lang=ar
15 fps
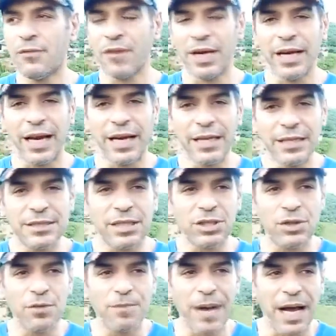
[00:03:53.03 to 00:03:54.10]
فيعني انت
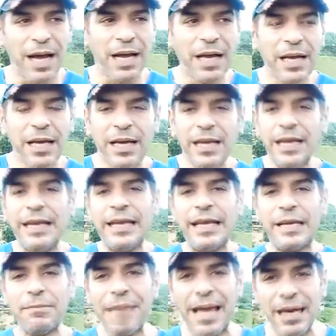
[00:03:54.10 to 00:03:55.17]
تشوف بقى
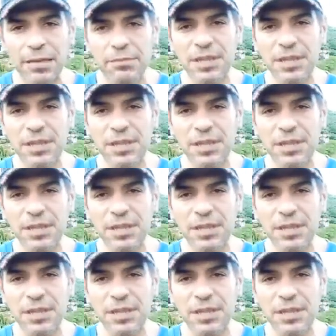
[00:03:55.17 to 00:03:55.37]
الاجمالي